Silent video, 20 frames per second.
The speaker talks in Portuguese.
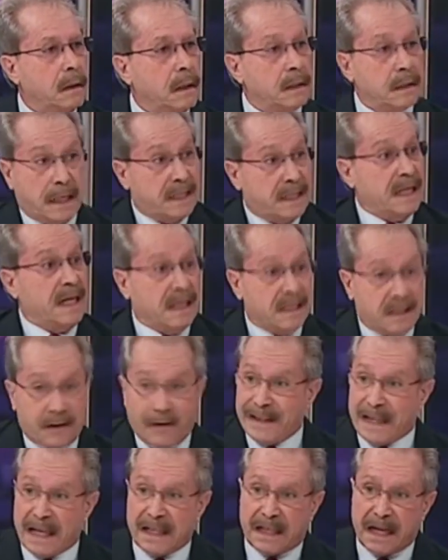internação
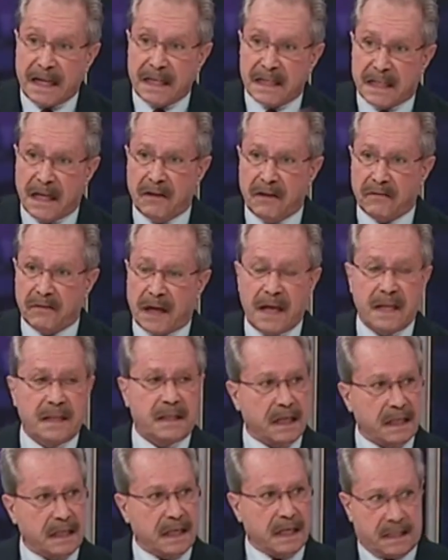até três anos. A
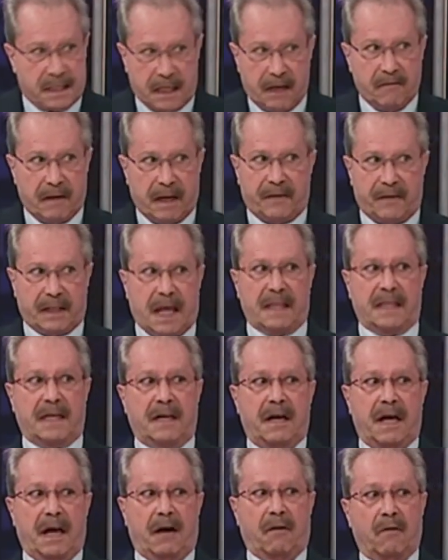internação, na verdade,
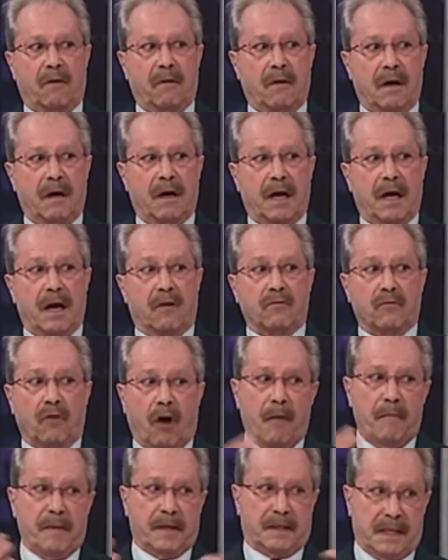é o, é o
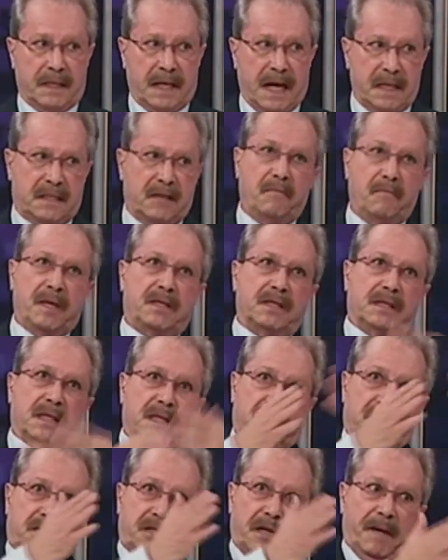nome que se dá, são
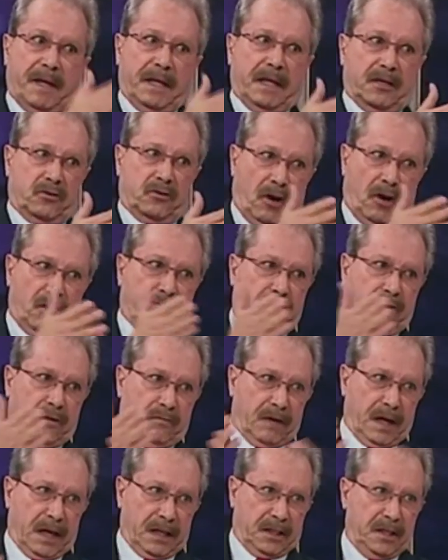medidas chamadas
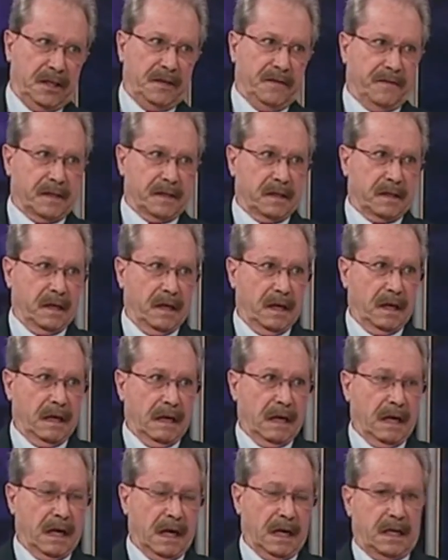socioeducativas.
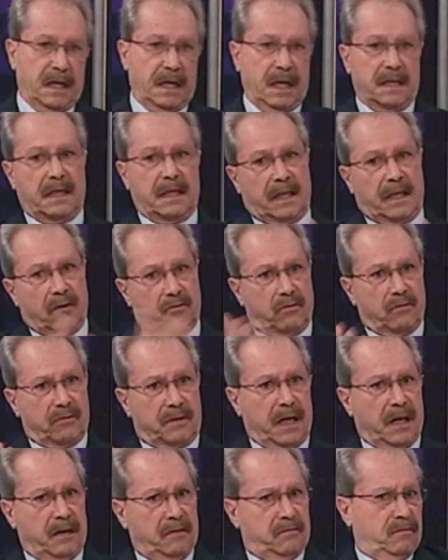A criança até os 12
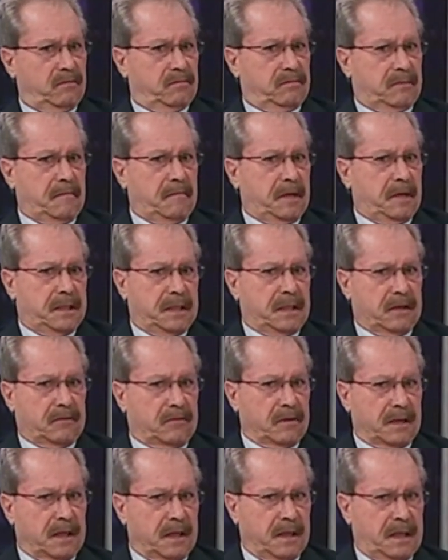anos não tem medidas
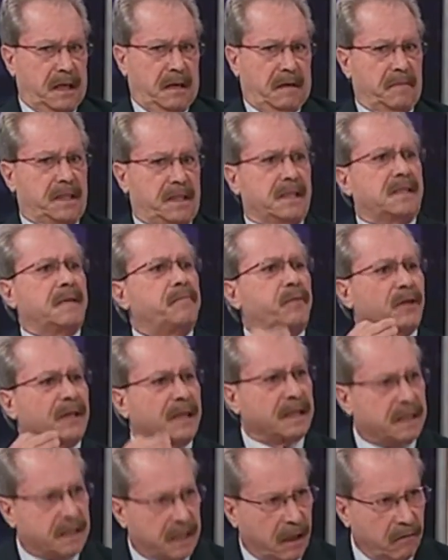socioeducativas, tem medidas de
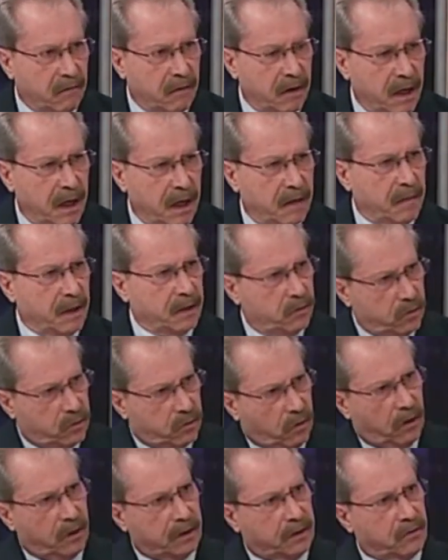proteção. Mas dos
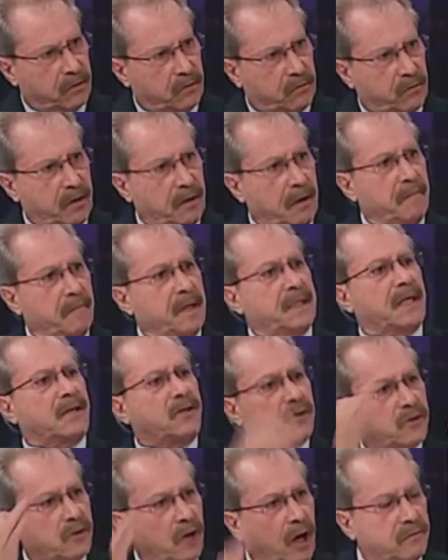12 aos 18, medidas
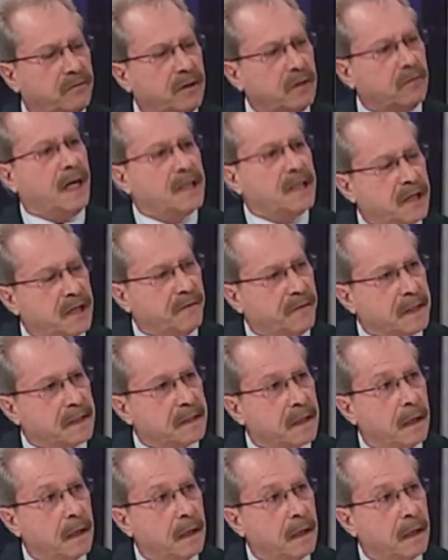socioeducativas,